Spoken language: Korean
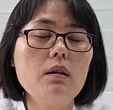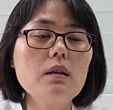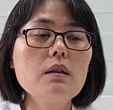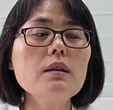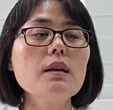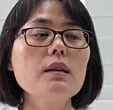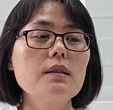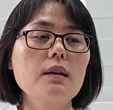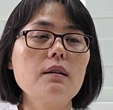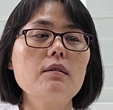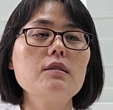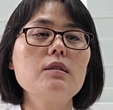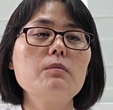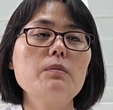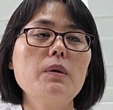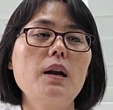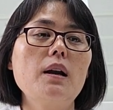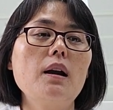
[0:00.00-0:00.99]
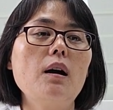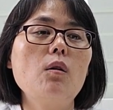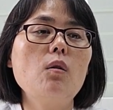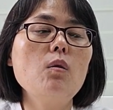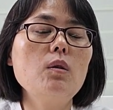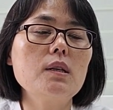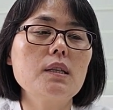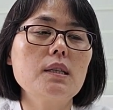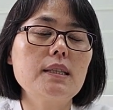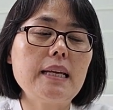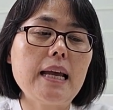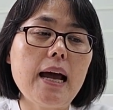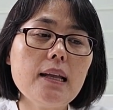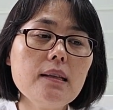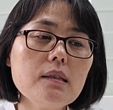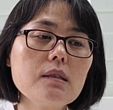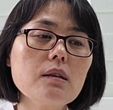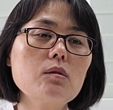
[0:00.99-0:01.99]
이렇게 이제 거짓말을 하고 그래서
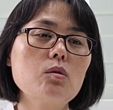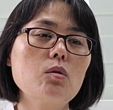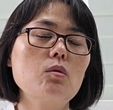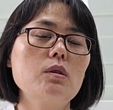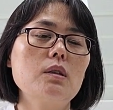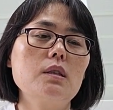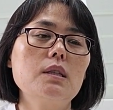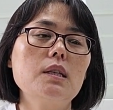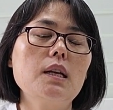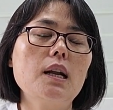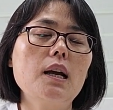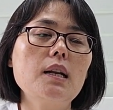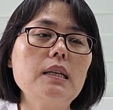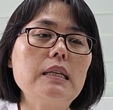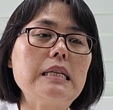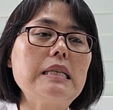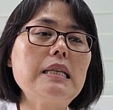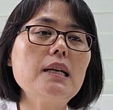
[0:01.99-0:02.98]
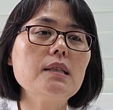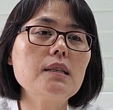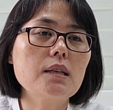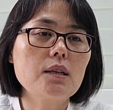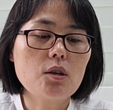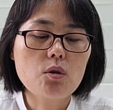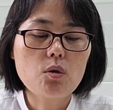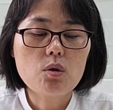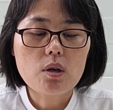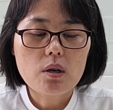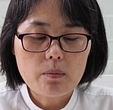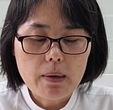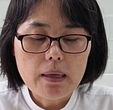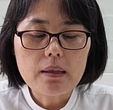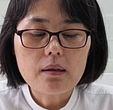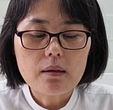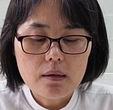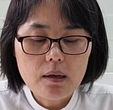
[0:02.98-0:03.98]
제한적 속죄라는 이단적인 교리를
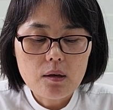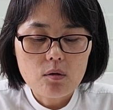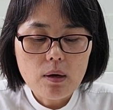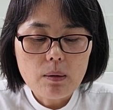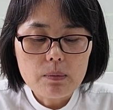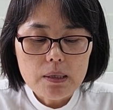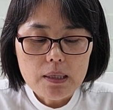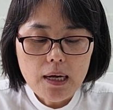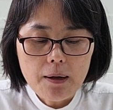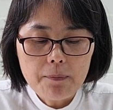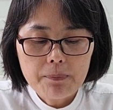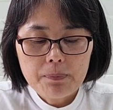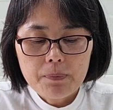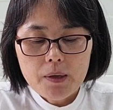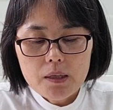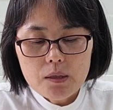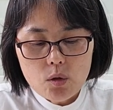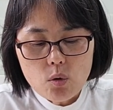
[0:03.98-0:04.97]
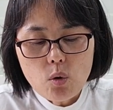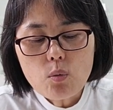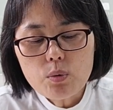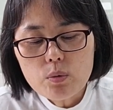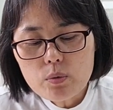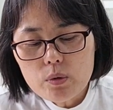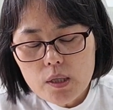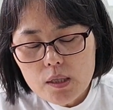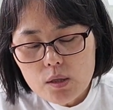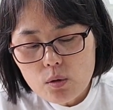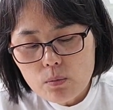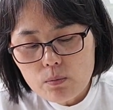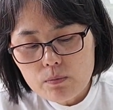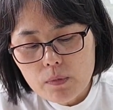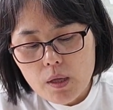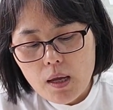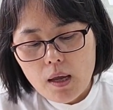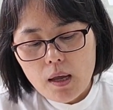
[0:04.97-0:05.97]
만들어내기도 합니다. 그래서 요 부분이
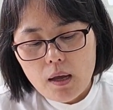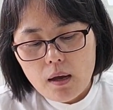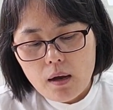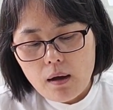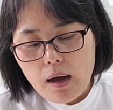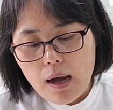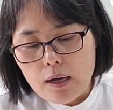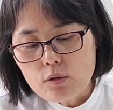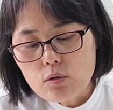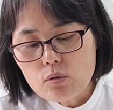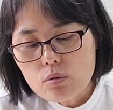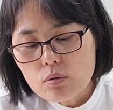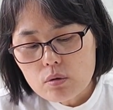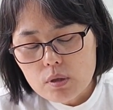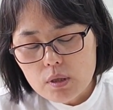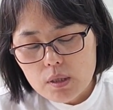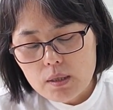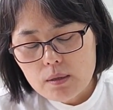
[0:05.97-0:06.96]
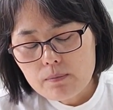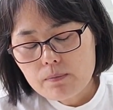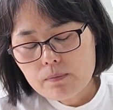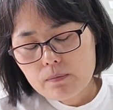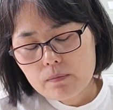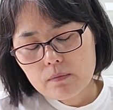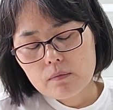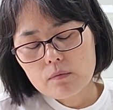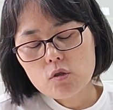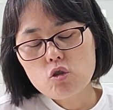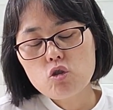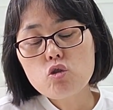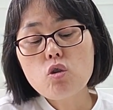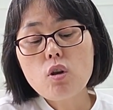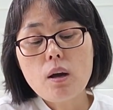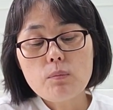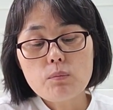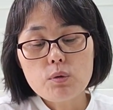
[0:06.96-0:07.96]
좀 아주 지금
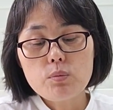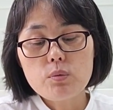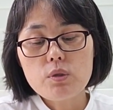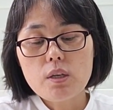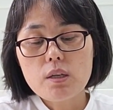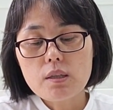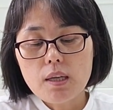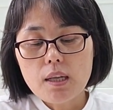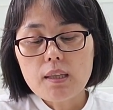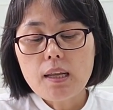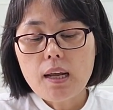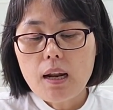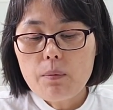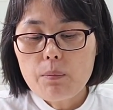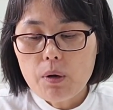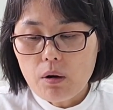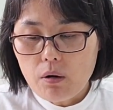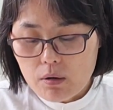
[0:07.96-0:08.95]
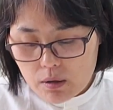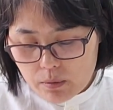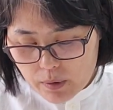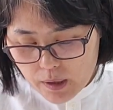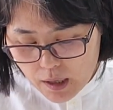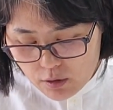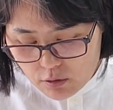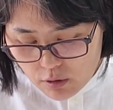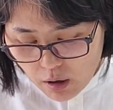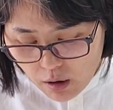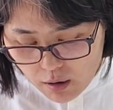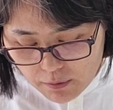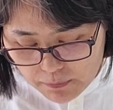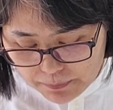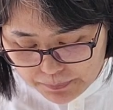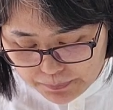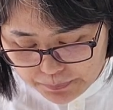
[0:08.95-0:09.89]
중요한 부분이어서 일단 한번 언급을 했고요.